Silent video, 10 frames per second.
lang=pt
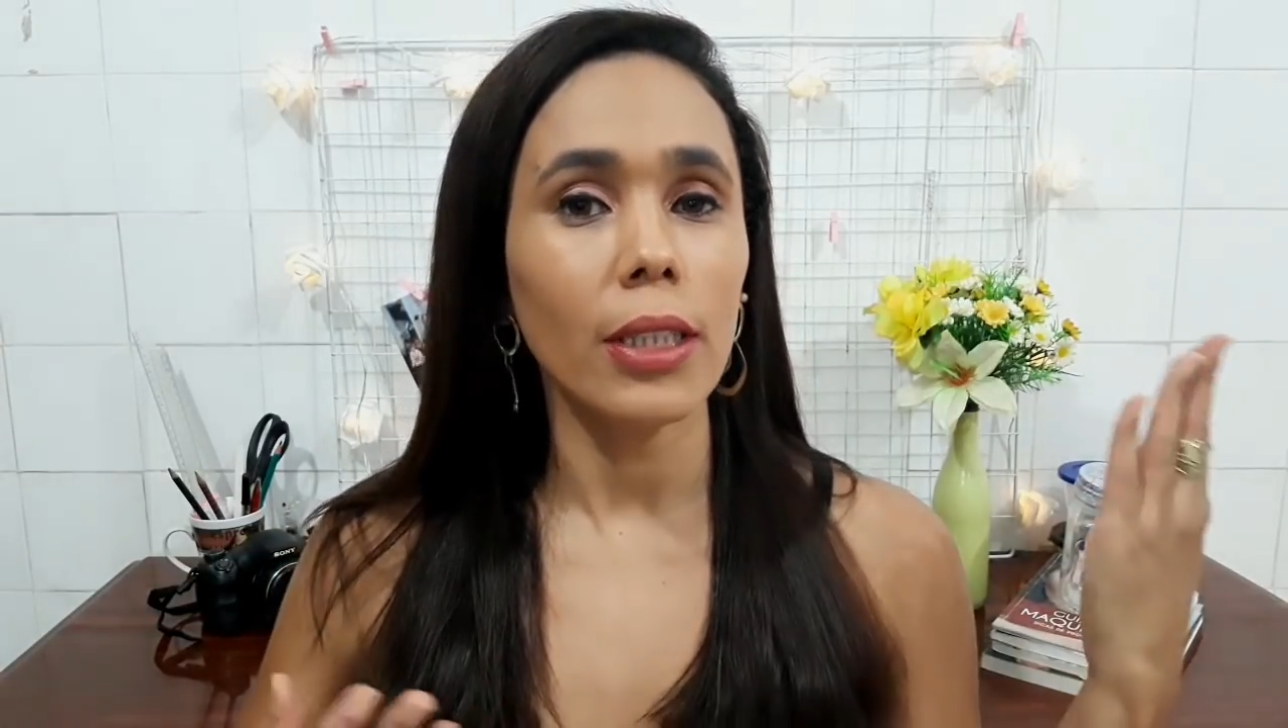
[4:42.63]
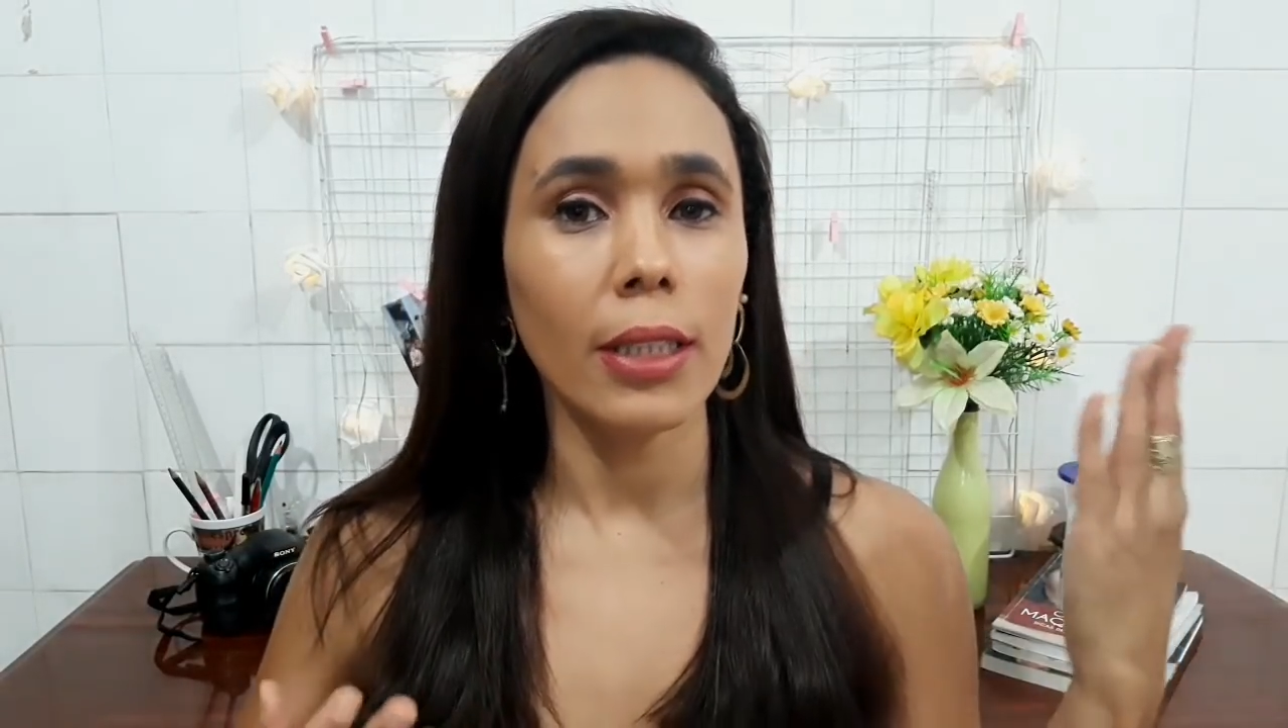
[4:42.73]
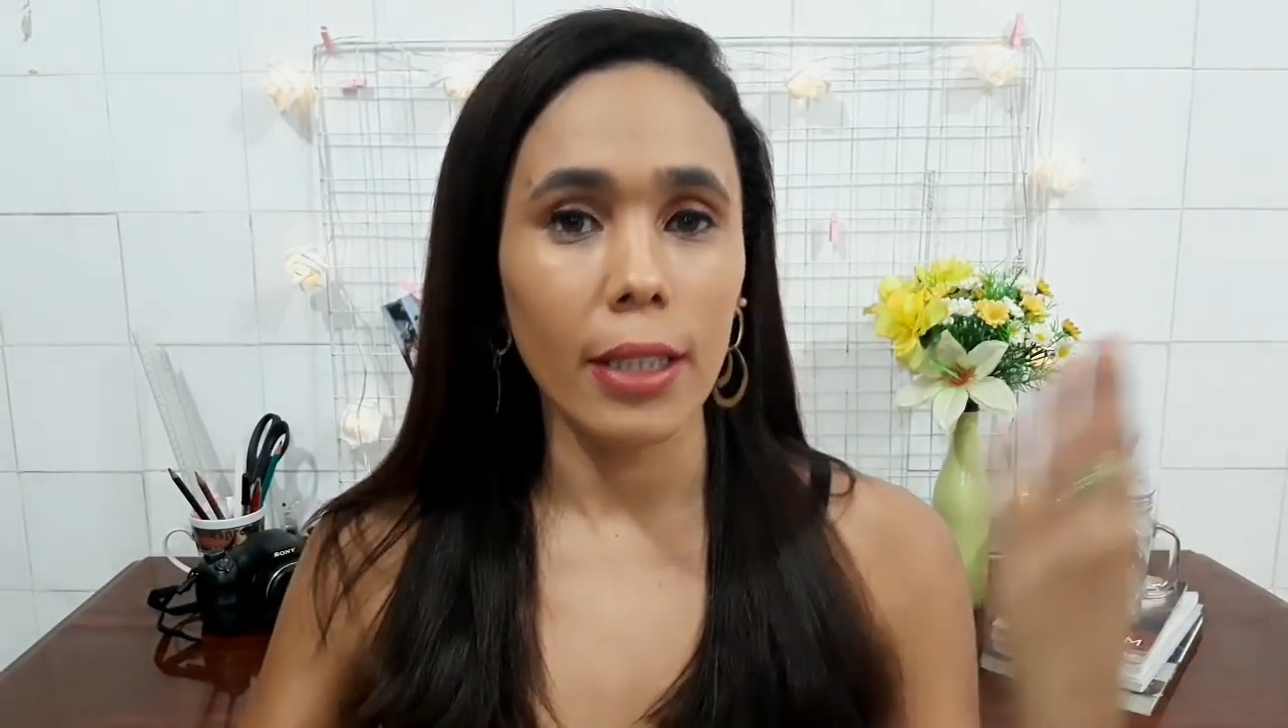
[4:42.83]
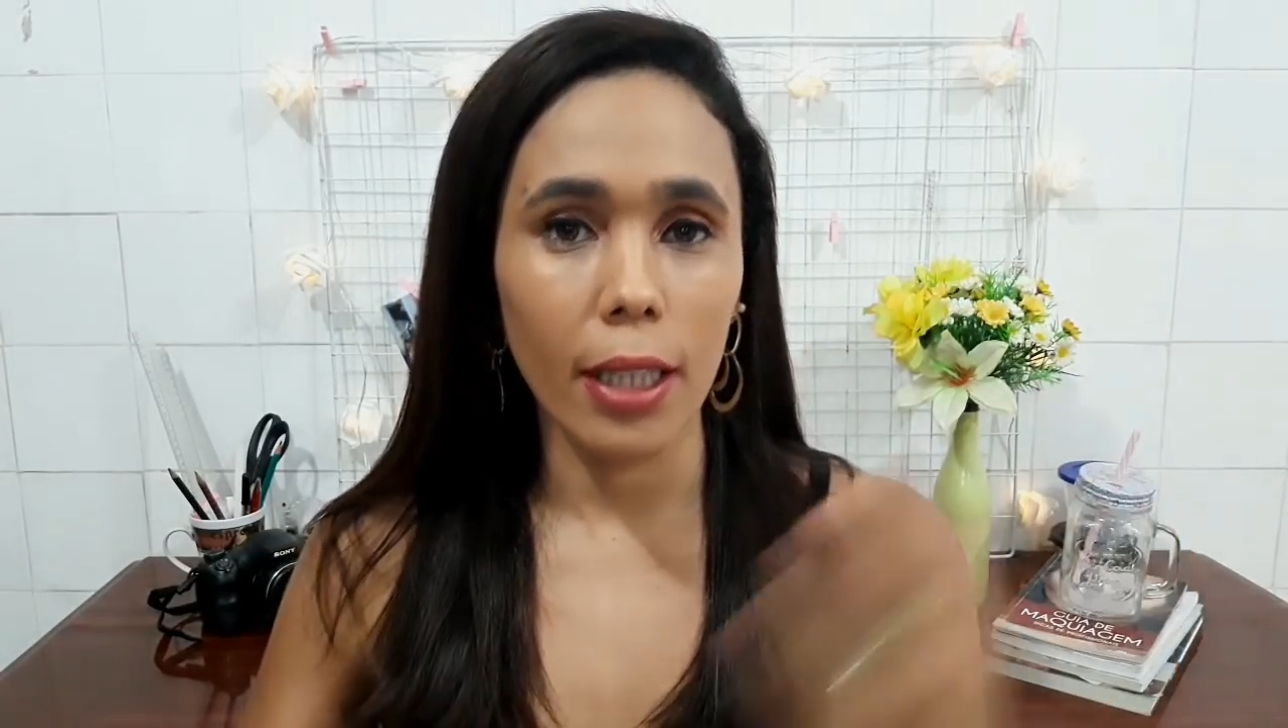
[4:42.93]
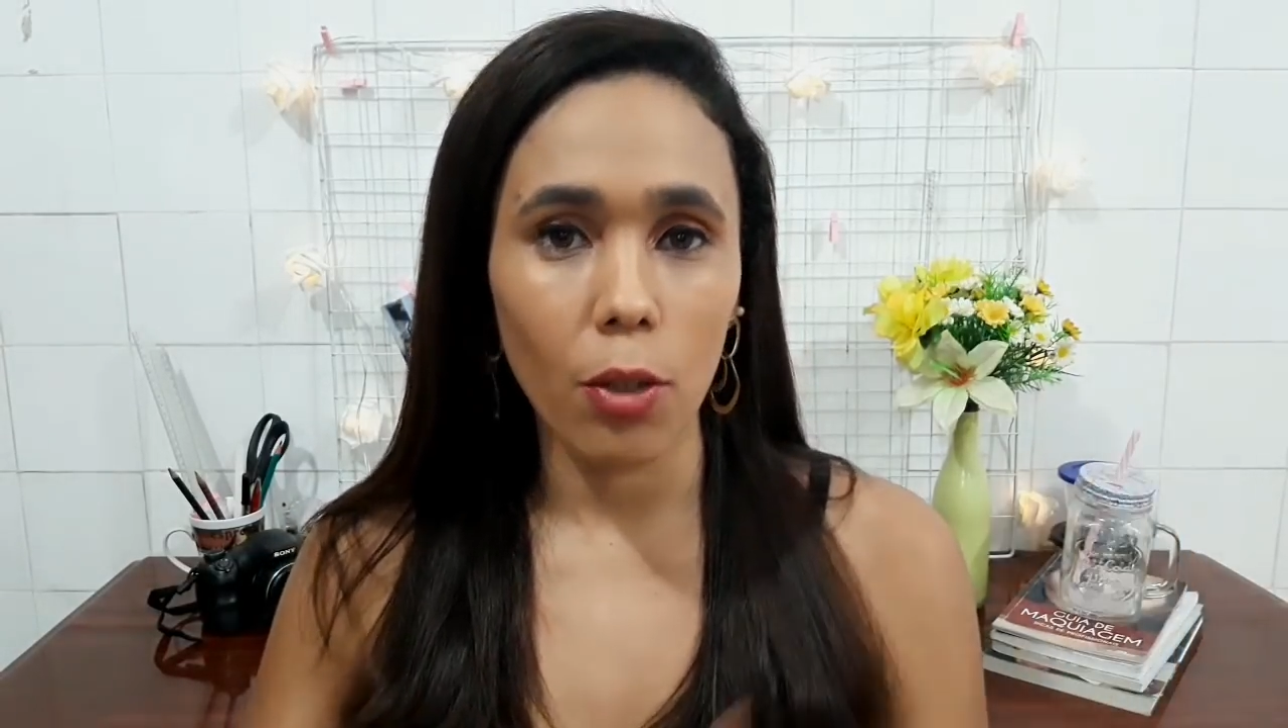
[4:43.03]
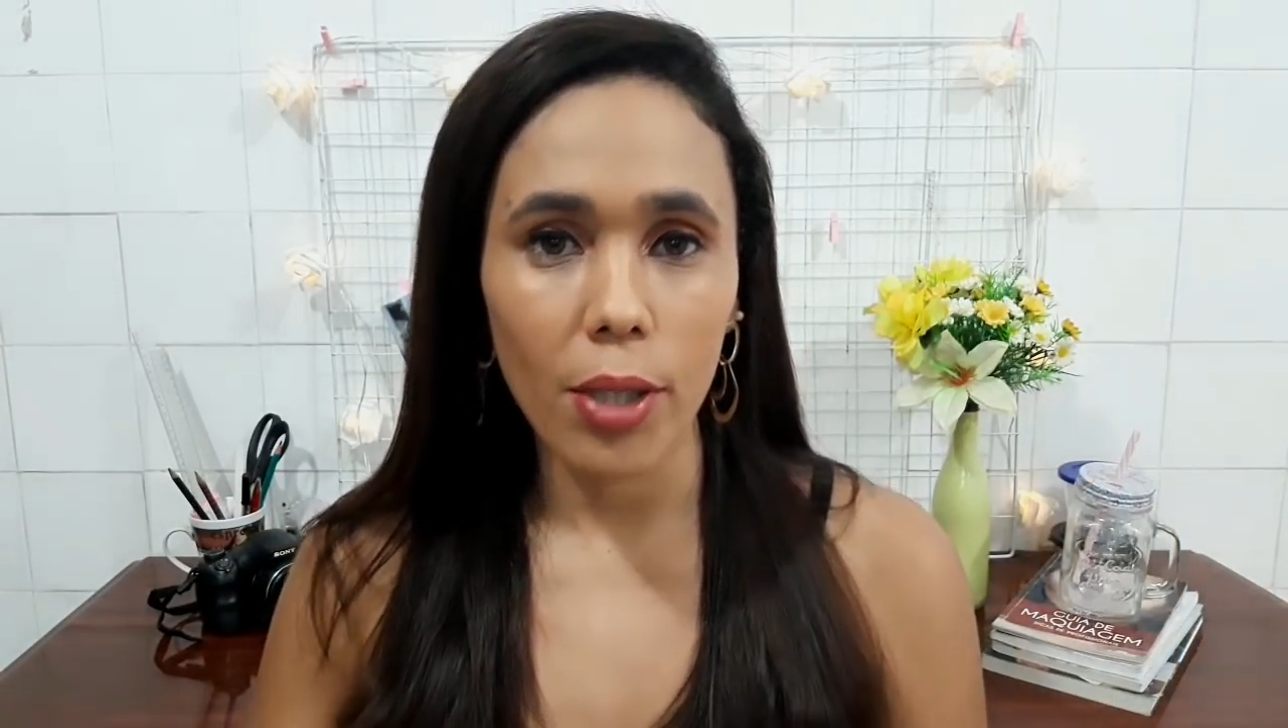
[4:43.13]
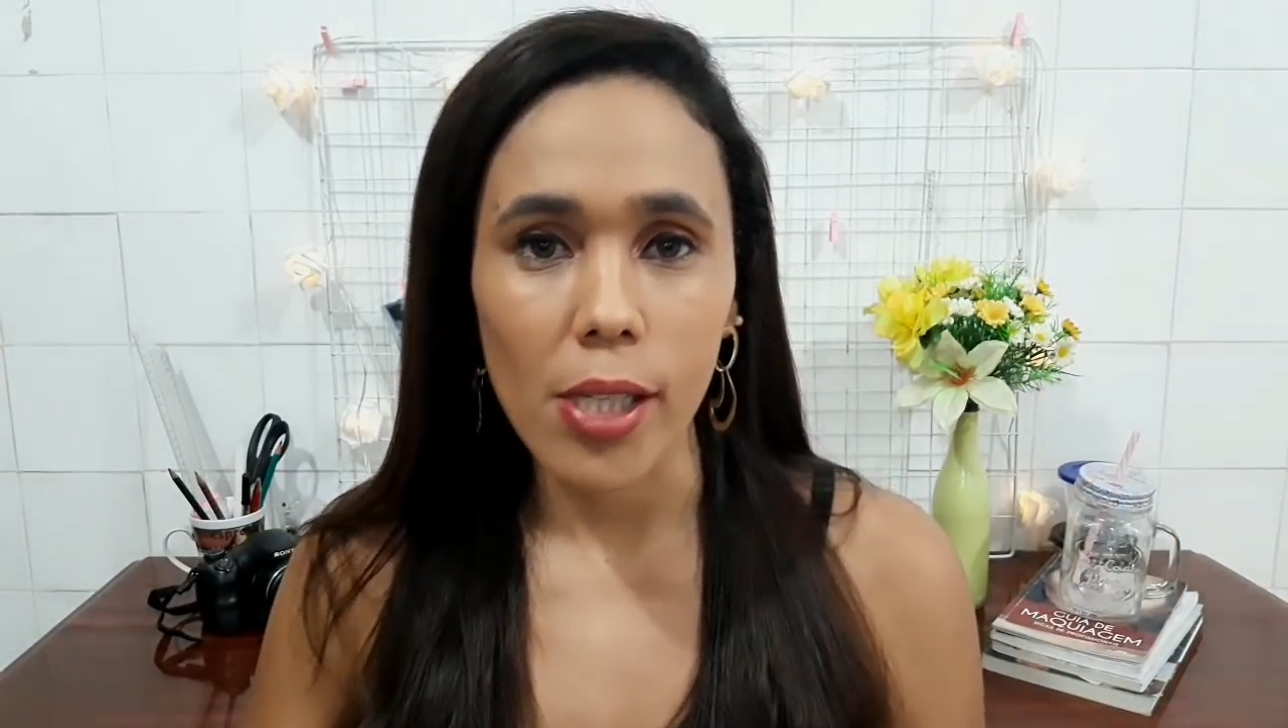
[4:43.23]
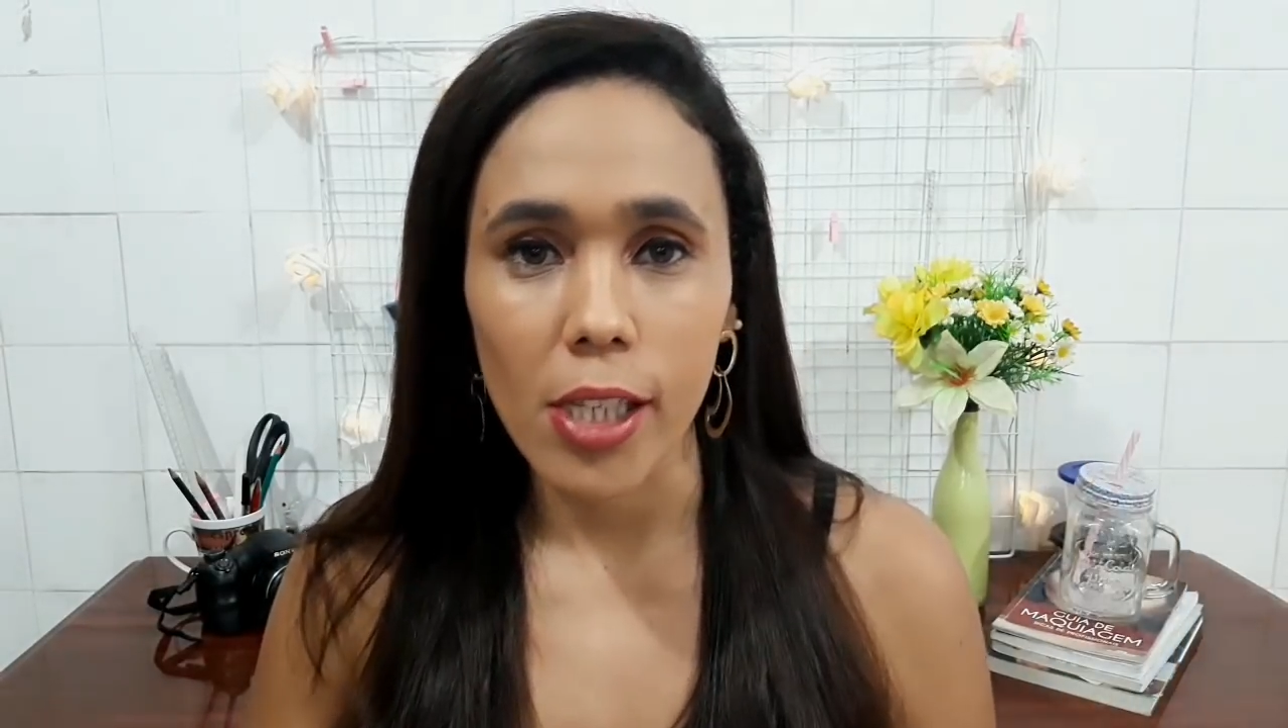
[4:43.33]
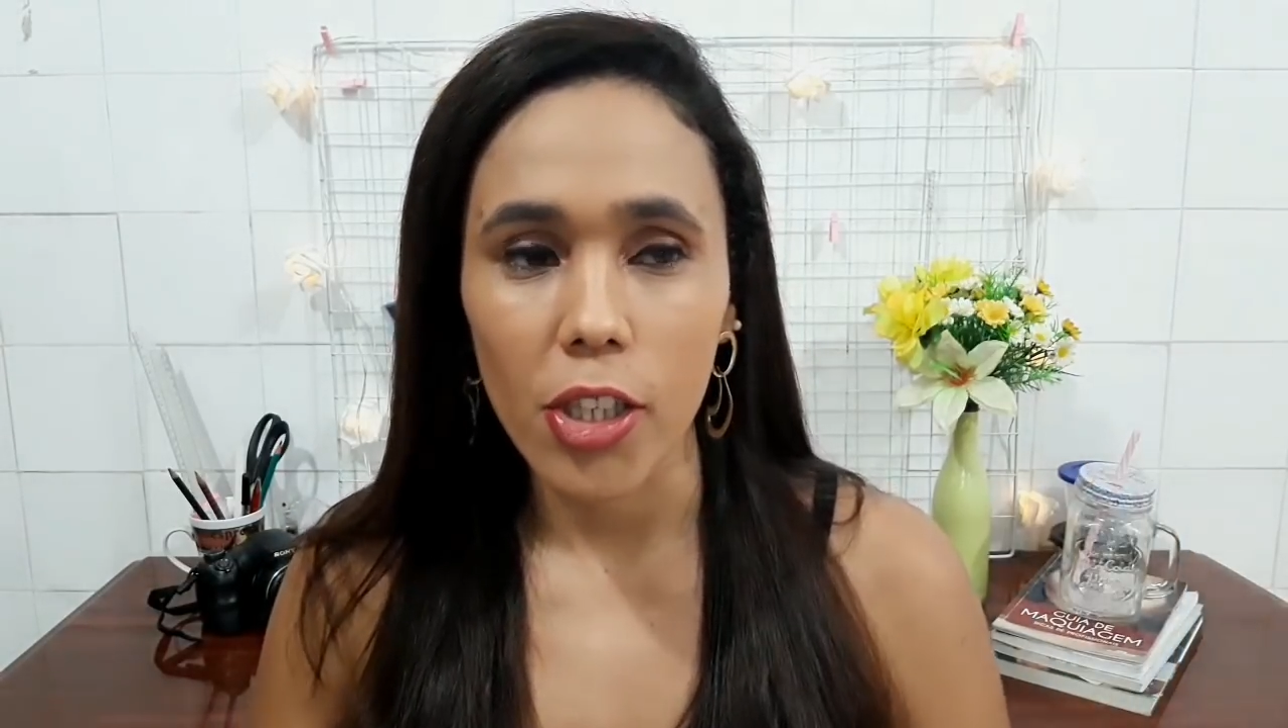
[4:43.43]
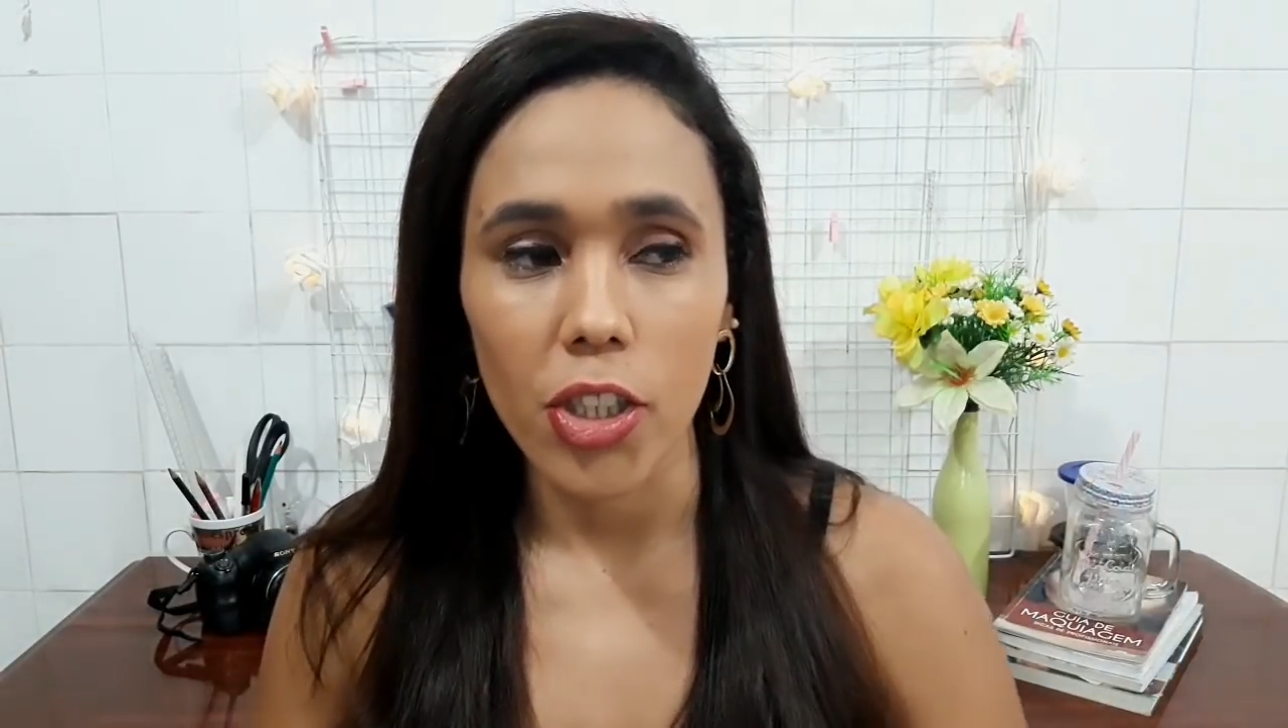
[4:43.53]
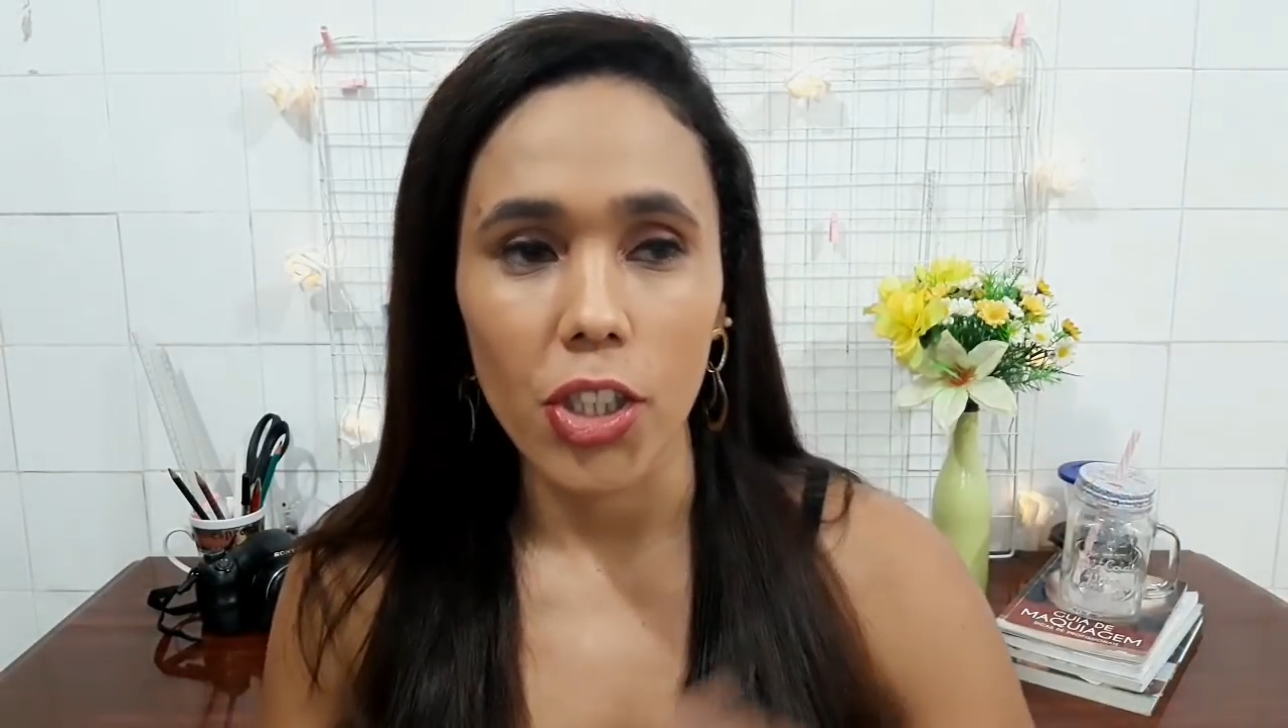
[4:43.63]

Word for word: não existe